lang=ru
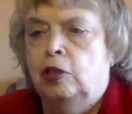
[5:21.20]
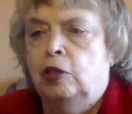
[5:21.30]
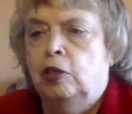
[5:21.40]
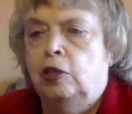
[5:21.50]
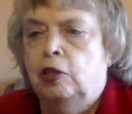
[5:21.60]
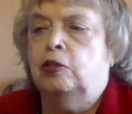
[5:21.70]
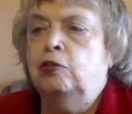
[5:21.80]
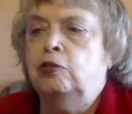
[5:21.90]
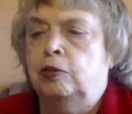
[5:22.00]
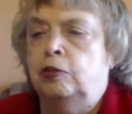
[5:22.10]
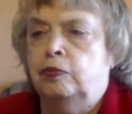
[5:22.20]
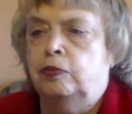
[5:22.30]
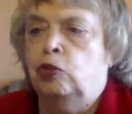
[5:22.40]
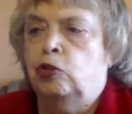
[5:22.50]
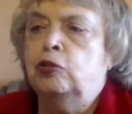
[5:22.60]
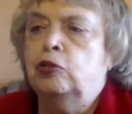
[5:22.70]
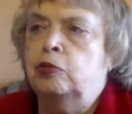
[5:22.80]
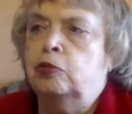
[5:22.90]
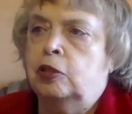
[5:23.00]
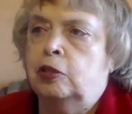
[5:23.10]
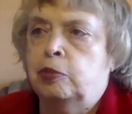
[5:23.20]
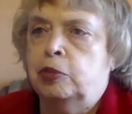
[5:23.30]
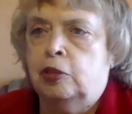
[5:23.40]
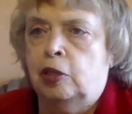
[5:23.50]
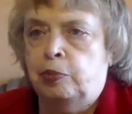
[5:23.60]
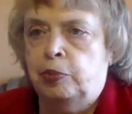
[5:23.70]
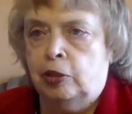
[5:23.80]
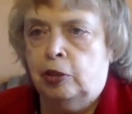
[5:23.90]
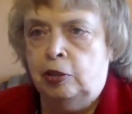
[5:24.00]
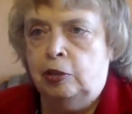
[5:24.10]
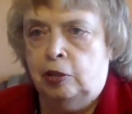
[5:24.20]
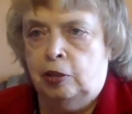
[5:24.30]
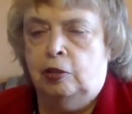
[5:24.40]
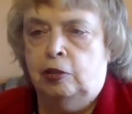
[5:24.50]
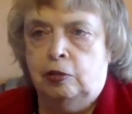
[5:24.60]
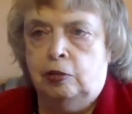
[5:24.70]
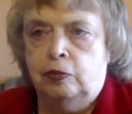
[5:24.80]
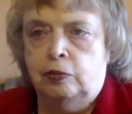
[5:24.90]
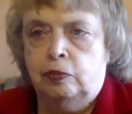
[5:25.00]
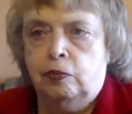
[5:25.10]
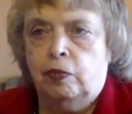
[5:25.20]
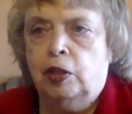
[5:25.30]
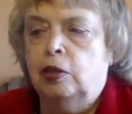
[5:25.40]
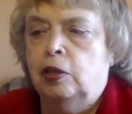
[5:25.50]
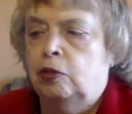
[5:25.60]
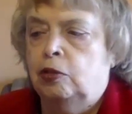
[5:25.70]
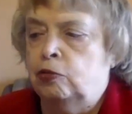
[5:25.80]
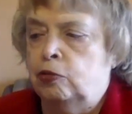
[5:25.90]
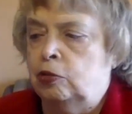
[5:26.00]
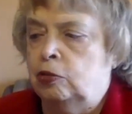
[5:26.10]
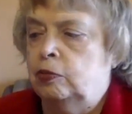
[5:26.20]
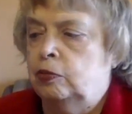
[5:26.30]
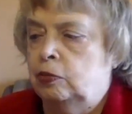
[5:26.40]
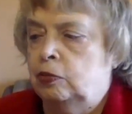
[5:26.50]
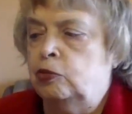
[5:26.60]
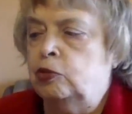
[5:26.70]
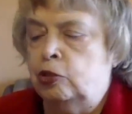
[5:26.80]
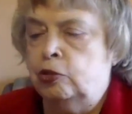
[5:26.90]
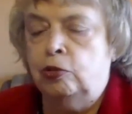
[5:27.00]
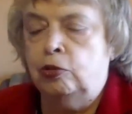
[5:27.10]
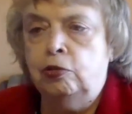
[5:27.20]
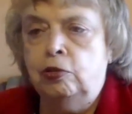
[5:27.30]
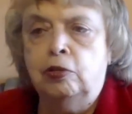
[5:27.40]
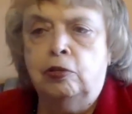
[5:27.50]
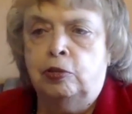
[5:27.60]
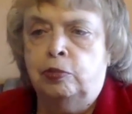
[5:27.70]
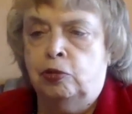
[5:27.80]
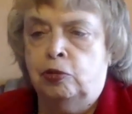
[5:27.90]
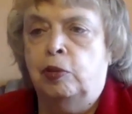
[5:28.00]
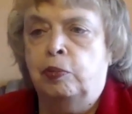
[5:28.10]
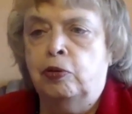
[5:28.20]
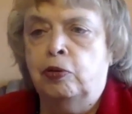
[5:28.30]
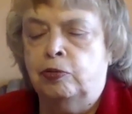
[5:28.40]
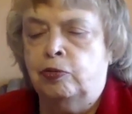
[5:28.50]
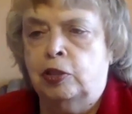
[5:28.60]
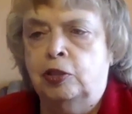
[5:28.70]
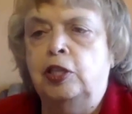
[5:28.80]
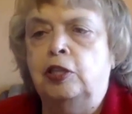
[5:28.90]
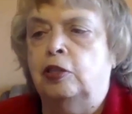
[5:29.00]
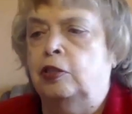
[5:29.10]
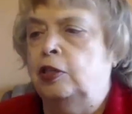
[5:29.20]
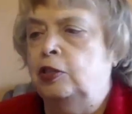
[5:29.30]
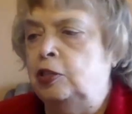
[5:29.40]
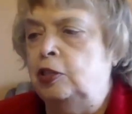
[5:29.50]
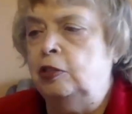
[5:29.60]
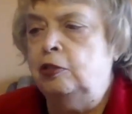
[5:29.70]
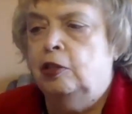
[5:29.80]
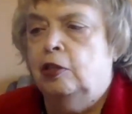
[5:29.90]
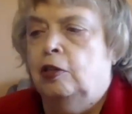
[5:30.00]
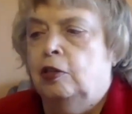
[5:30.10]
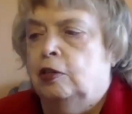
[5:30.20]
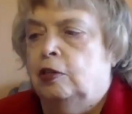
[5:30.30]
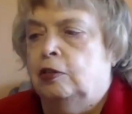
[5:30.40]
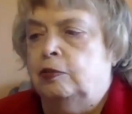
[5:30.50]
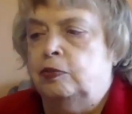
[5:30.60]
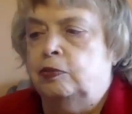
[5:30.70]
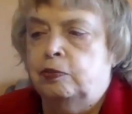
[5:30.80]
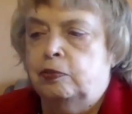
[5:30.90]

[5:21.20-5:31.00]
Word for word: и эти люди, но ну, особенно вот когда мы стали переходить на новую творческую студию, очень много вопросов, а где это найти? Ну,